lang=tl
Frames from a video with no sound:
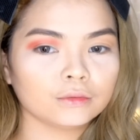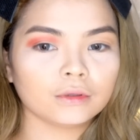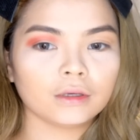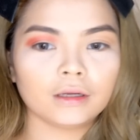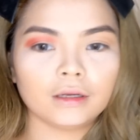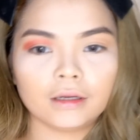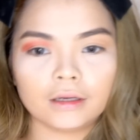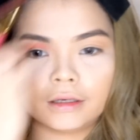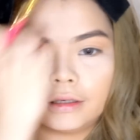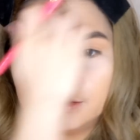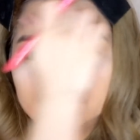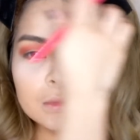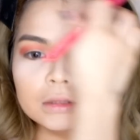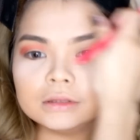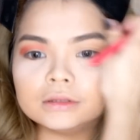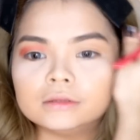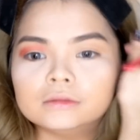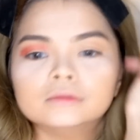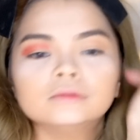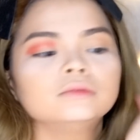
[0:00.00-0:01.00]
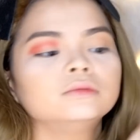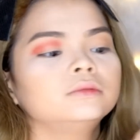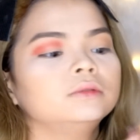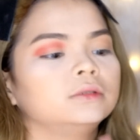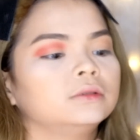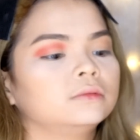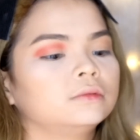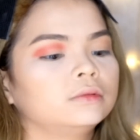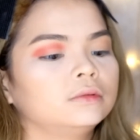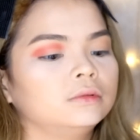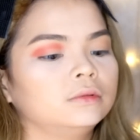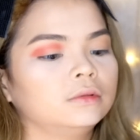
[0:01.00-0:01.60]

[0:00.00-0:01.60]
kalalabasan ko nito?